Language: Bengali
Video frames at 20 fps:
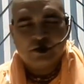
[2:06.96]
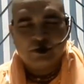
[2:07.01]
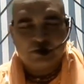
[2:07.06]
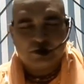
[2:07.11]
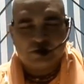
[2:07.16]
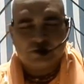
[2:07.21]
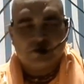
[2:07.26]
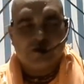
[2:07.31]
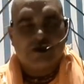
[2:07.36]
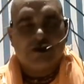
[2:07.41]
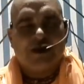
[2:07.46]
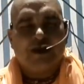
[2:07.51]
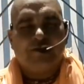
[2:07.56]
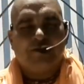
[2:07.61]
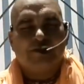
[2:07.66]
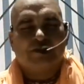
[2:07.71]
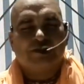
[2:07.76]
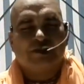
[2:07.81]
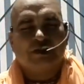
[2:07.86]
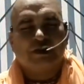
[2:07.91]
গ্রন্থটির নাম
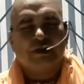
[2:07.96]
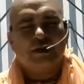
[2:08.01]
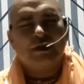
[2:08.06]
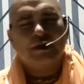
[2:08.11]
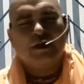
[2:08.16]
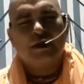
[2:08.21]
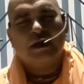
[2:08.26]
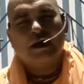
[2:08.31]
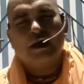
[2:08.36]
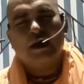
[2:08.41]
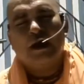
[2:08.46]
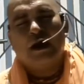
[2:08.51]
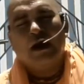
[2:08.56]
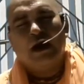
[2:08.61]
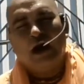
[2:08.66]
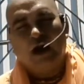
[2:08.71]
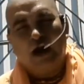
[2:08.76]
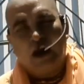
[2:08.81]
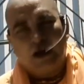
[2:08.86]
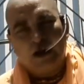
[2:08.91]
হচ্ছে
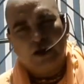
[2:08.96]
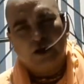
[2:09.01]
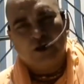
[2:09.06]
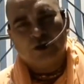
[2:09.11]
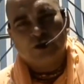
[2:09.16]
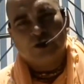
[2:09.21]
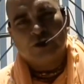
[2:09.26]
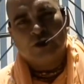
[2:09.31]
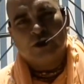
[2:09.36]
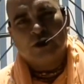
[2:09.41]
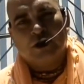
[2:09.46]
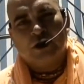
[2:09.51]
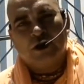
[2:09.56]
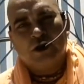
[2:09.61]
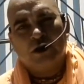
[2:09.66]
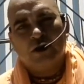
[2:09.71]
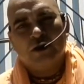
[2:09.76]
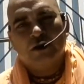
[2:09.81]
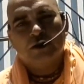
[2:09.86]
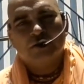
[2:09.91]
আনন্দ
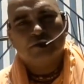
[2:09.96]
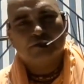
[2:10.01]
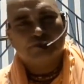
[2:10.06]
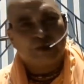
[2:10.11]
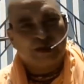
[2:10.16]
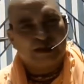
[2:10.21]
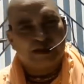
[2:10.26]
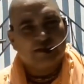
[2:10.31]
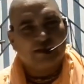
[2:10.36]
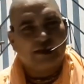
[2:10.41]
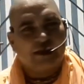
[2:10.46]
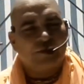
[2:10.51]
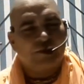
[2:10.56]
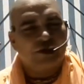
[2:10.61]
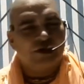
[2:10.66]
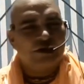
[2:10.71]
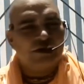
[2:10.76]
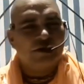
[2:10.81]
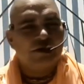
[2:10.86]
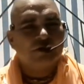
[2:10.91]

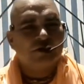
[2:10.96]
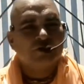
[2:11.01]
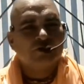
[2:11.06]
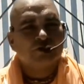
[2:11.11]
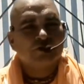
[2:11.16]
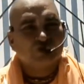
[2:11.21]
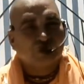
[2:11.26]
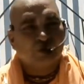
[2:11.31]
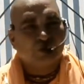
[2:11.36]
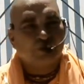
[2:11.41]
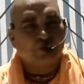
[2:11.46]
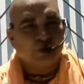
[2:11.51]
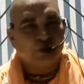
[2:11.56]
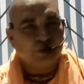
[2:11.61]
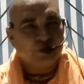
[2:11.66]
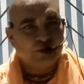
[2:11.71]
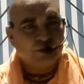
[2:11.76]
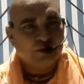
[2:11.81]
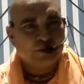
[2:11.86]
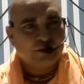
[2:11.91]
বৃন্দাবন চম্পু
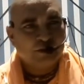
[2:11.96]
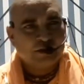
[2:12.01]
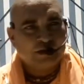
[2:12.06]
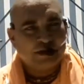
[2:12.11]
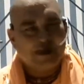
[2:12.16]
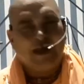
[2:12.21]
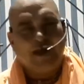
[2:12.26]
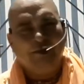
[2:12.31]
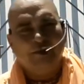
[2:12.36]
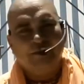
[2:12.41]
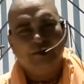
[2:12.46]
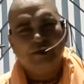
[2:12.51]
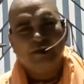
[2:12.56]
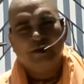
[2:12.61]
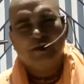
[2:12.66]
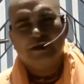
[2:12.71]
কি নাম